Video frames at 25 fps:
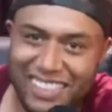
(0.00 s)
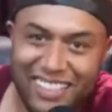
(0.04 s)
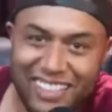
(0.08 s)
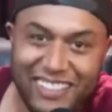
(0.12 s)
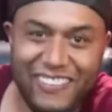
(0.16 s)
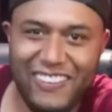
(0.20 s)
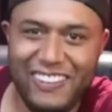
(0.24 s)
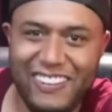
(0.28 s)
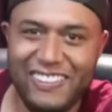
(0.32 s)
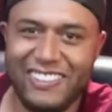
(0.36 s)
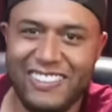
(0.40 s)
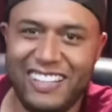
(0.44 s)

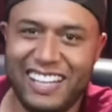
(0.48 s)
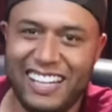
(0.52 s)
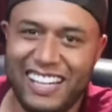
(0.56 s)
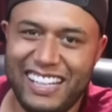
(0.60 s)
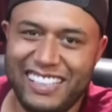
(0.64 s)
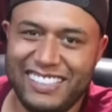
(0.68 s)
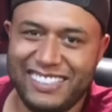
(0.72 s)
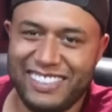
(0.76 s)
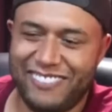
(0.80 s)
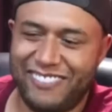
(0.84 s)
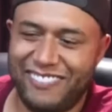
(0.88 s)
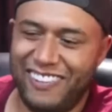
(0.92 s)
ligou aí do que a
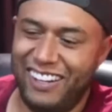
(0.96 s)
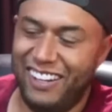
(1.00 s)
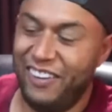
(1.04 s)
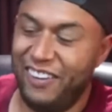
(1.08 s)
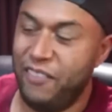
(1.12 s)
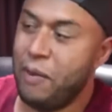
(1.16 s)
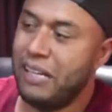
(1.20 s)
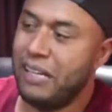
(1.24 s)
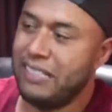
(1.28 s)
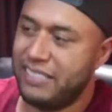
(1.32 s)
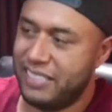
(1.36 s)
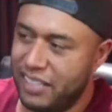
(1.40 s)
gente tá falando,
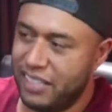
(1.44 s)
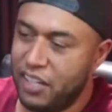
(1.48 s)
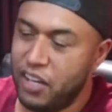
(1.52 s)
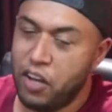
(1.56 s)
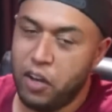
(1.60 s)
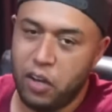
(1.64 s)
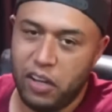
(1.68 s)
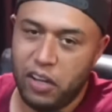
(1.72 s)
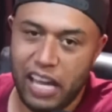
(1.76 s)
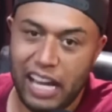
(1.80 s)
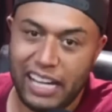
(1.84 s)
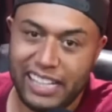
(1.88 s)
mas o que
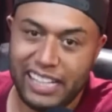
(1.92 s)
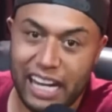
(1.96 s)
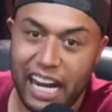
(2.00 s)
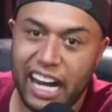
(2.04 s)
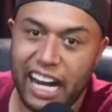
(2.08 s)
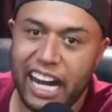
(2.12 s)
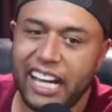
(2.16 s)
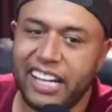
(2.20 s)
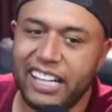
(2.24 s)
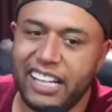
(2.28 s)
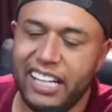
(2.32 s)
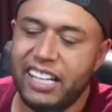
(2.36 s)
você faz é que lá
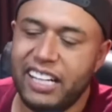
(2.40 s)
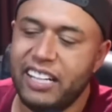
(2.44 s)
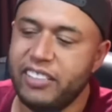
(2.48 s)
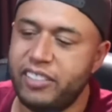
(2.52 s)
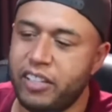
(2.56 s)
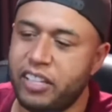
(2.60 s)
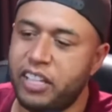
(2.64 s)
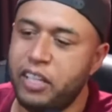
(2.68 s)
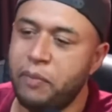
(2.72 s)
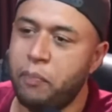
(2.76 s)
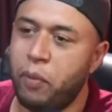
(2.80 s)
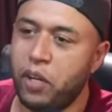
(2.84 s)
na gringa
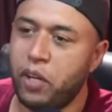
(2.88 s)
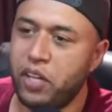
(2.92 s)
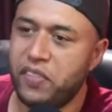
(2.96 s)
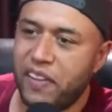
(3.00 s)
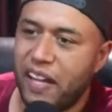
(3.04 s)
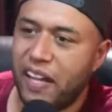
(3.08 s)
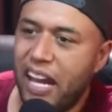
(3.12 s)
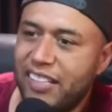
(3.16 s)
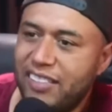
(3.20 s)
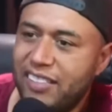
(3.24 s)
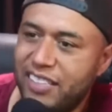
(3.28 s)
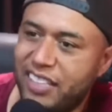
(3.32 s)
isso aqui pode
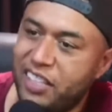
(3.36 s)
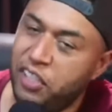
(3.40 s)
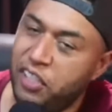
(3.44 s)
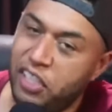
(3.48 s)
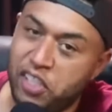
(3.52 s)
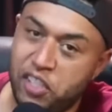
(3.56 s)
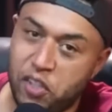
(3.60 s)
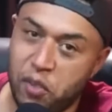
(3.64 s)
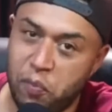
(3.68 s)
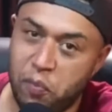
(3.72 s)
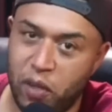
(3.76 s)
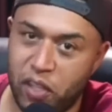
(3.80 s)
falar. a alma
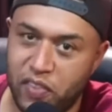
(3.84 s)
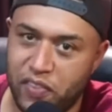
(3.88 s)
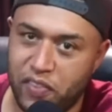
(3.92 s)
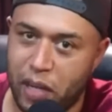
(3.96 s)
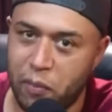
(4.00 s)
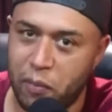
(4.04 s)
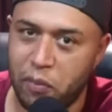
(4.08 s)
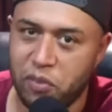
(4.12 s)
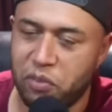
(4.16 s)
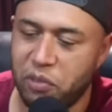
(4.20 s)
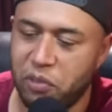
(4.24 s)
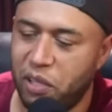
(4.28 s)
dela foi
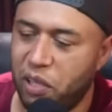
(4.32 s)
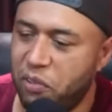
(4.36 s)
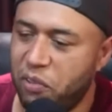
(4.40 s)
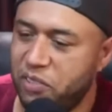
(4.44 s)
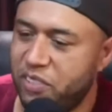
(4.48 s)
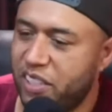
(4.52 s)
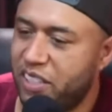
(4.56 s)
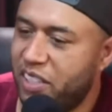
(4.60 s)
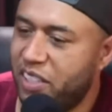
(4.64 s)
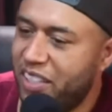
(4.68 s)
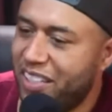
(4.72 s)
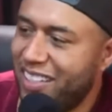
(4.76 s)
embora. não,
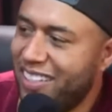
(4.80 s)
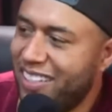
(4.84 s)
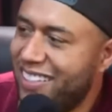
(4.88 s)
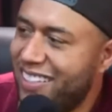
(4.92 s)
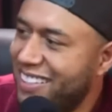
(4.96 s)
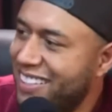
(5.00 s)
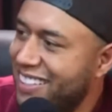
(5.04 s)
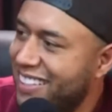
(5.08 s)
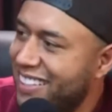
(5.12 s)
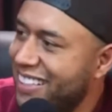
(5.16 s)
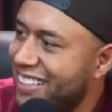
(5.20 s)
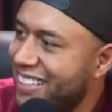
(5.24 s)
isso aqui.
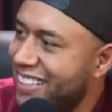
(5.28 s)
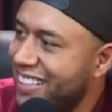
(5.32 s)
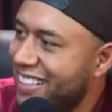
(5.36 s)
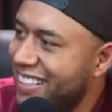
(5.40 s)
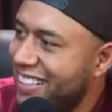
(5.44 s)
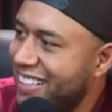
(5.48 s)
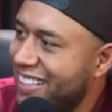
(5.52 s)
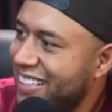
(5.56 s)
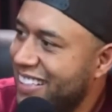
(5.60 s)
A Anitta é a mesma